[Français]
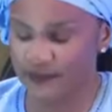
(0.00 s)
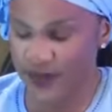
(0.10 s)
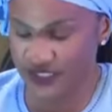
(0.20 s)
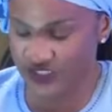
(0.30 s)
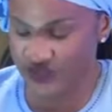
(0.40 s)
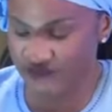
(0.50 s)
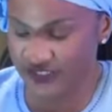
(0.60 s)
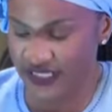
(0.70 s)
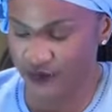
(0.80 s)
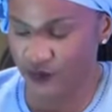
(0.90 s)
par un chef
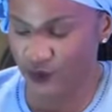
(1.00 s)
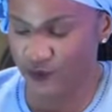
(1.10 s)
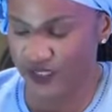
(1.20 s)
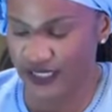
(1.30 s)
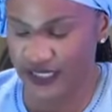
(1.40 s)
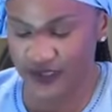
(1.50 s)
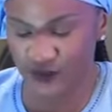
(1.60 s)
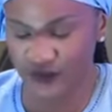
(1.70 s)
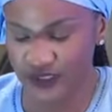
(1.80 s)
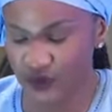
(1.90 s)
d'État européen à
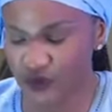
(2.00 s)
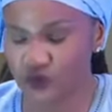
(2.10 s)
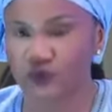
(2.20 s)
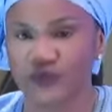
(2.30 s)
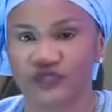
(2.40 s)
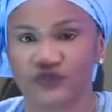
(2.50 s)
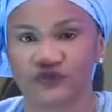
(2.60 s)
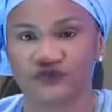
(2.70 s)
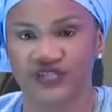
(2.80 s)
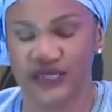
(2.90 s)
tenir leur sommet dans
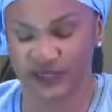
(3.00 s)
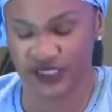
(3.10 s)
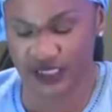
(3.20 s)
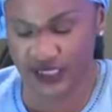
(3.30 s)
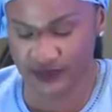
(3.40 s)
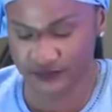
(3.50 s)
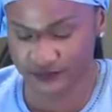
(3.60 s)
une ville américaine.